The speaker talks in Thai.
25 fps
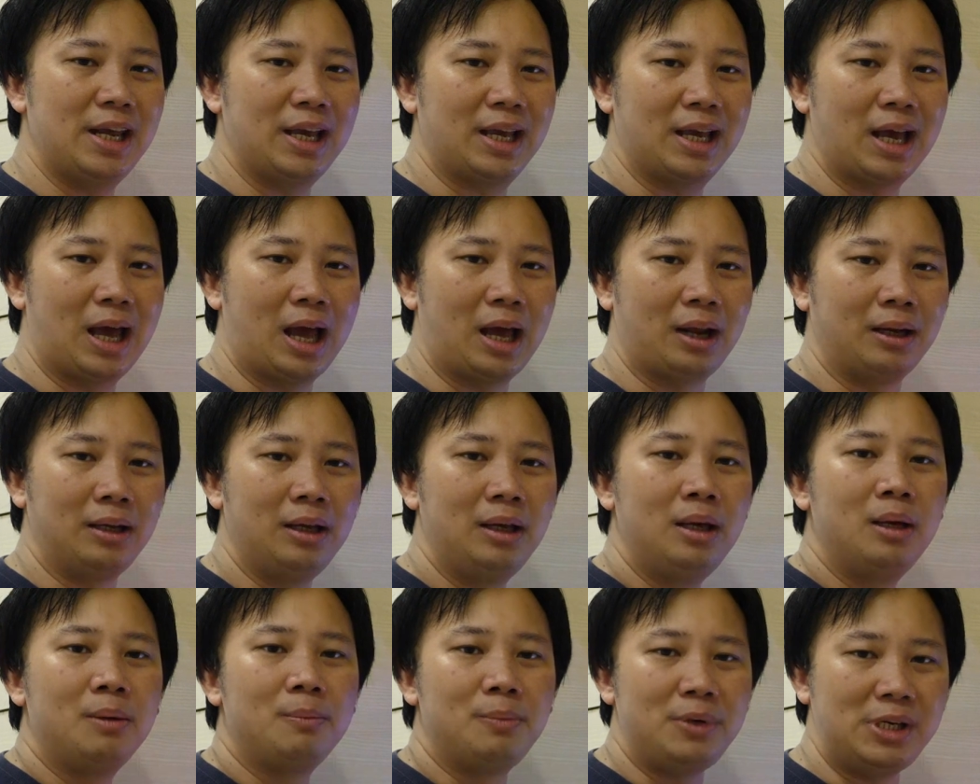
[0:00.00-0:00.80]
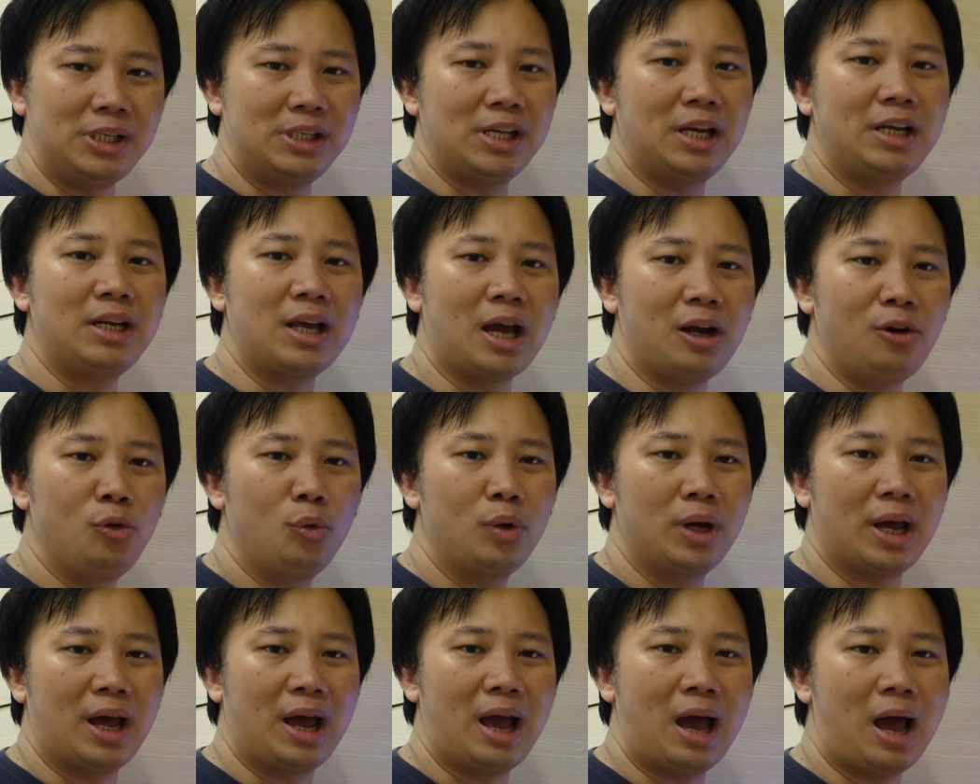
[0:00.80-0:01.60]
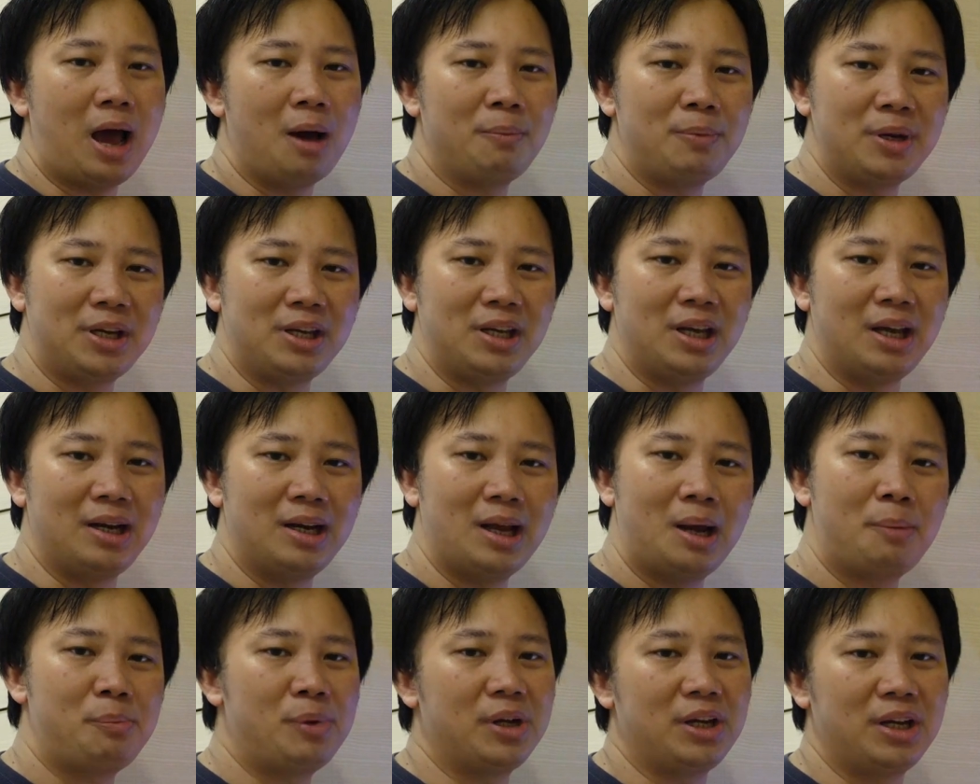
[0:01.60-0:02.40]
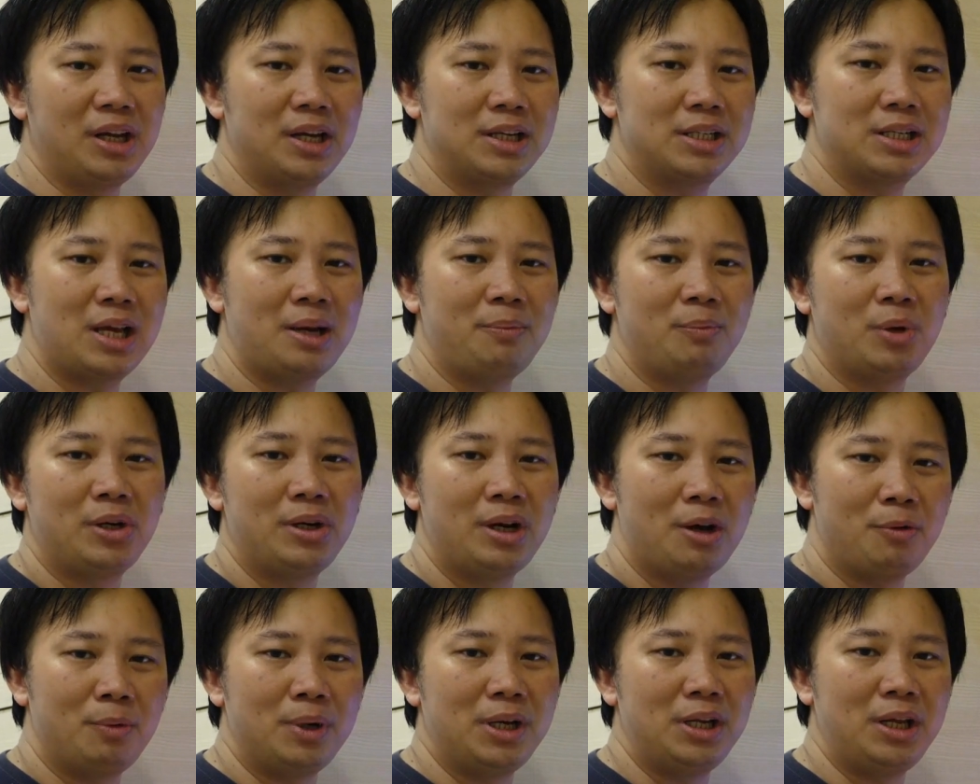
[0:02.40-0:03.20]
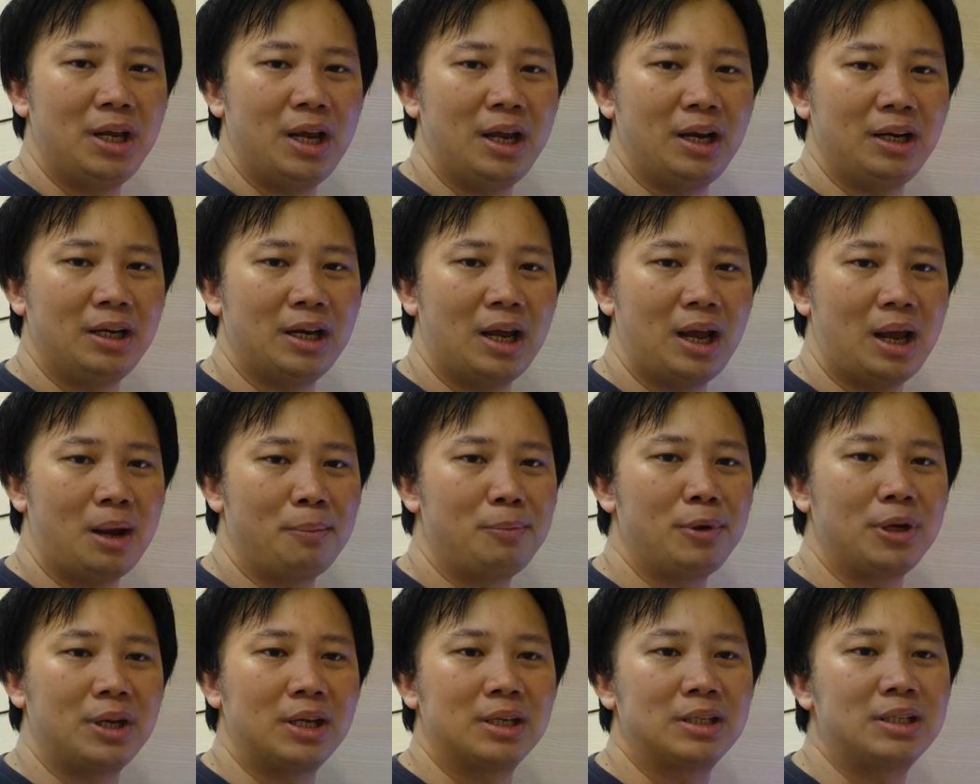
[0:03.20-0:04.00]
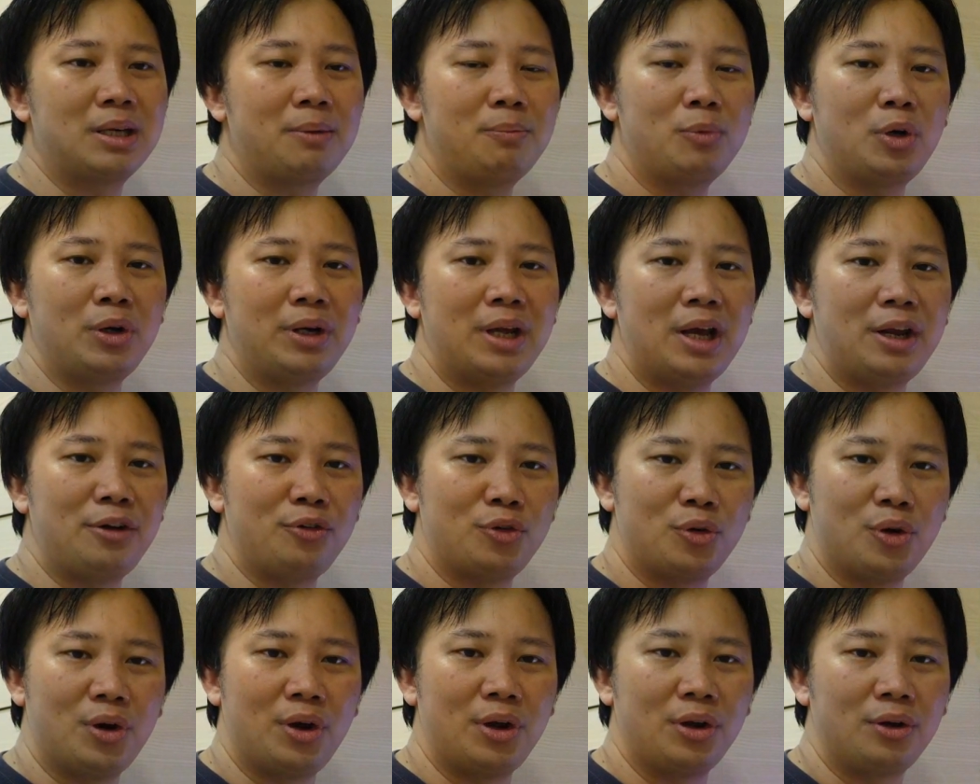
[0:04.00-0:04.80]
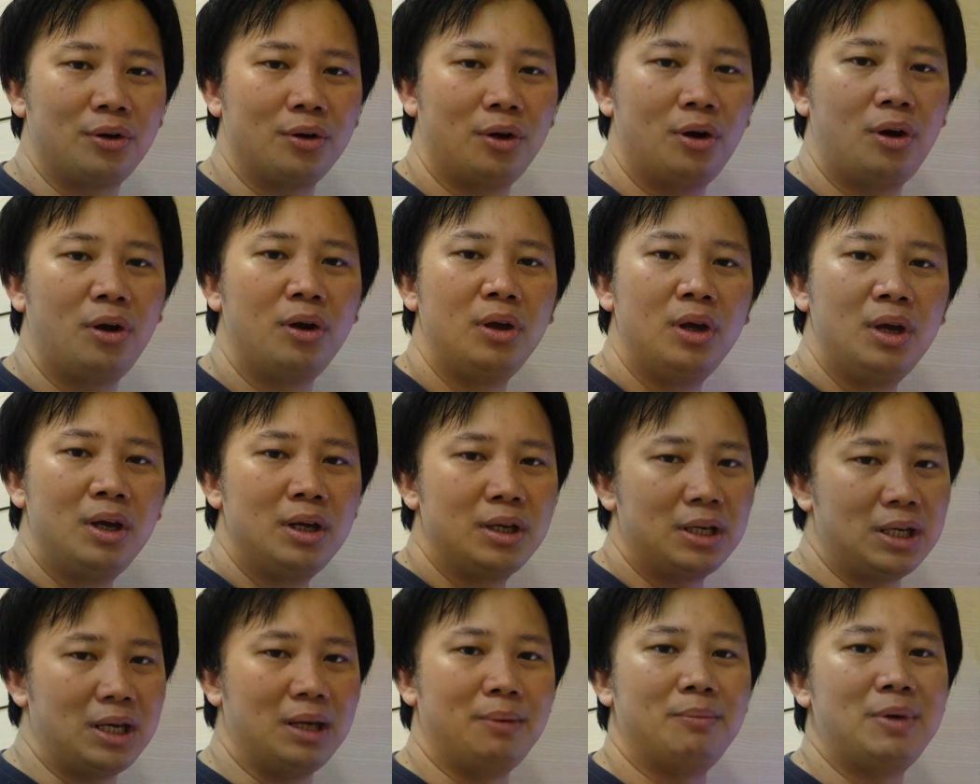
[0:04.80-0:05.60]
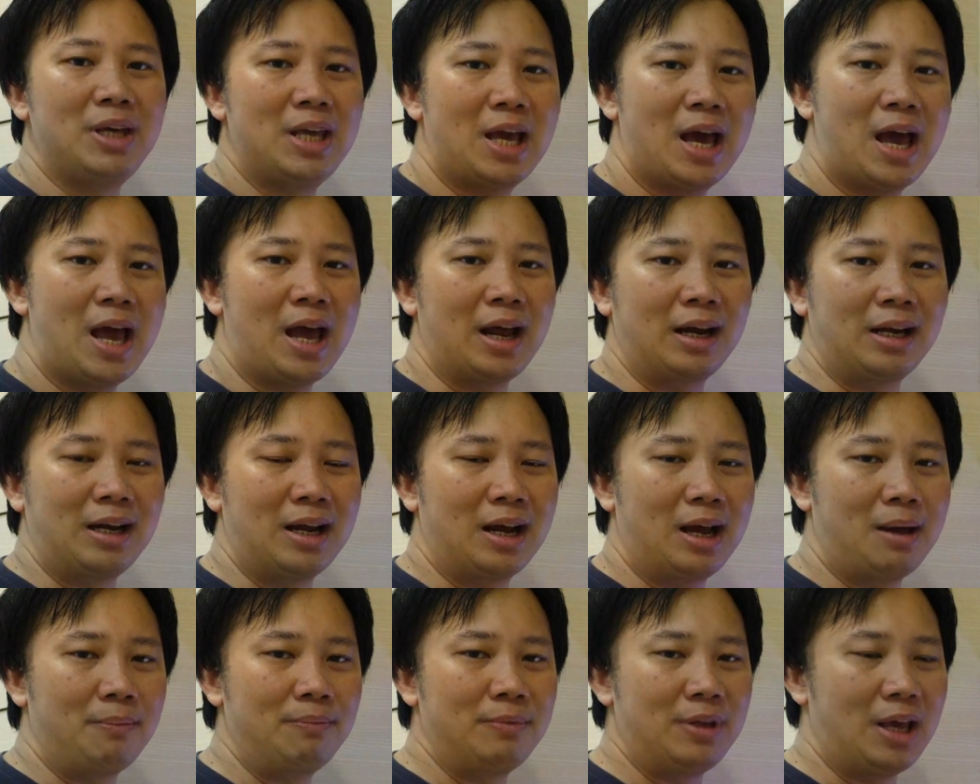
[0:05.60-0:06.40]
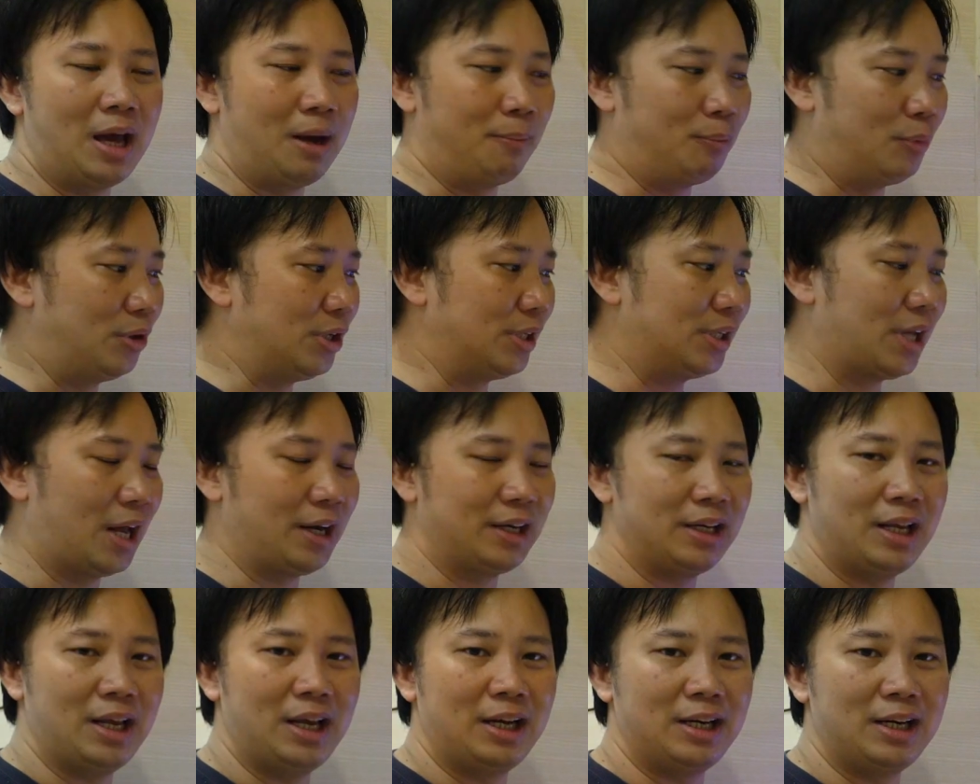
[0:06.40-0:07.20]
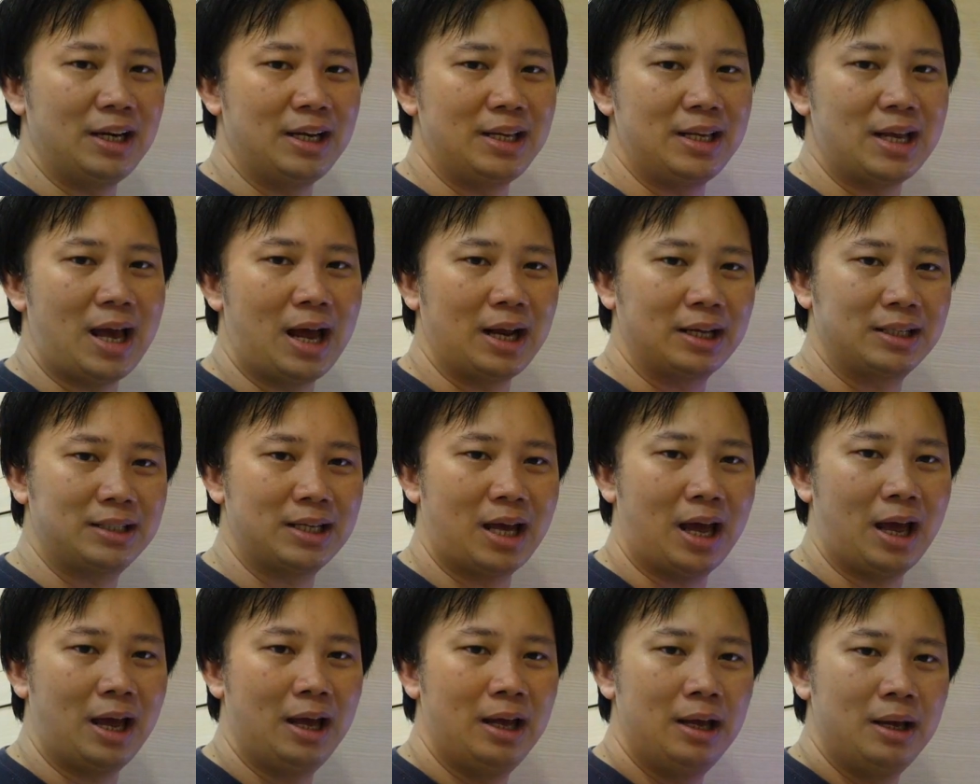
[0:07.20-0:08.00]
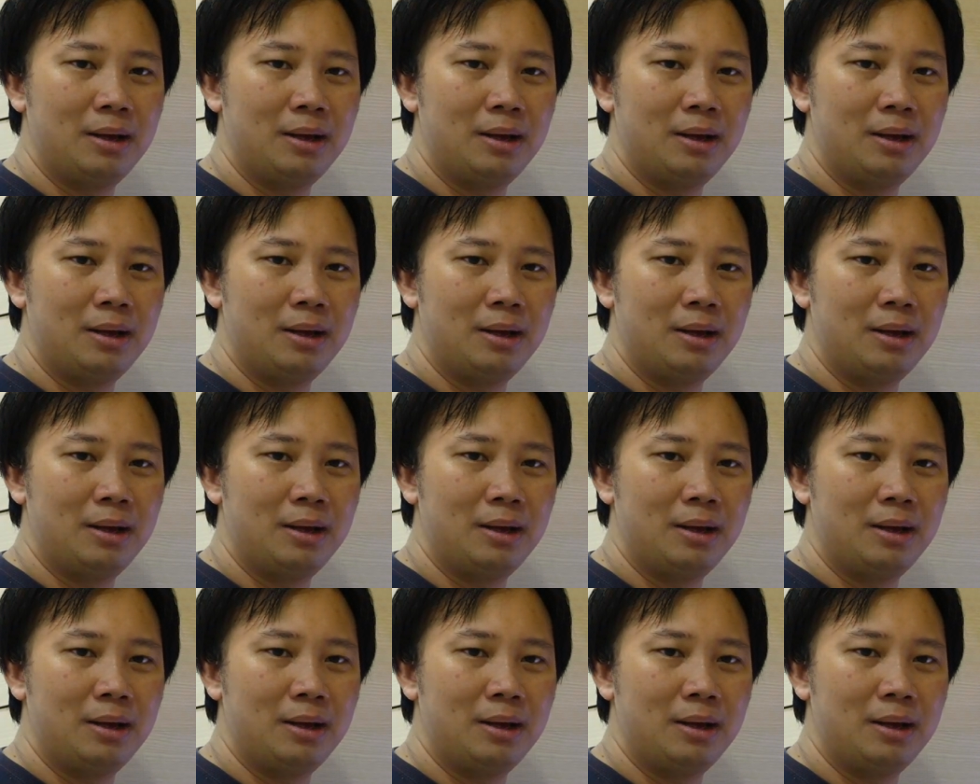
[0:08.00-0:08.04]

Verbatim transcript: ในการพรีเซนต์งานลูกค้าเอาไปเขียนแอปพลิเคชันเพราะในวันนี้เองเนี่ยแอปพลิเคชันบน Android ก็เขียนไม่ยากนะครับ อย่างบริษัทเองเนี่ยอยากจะ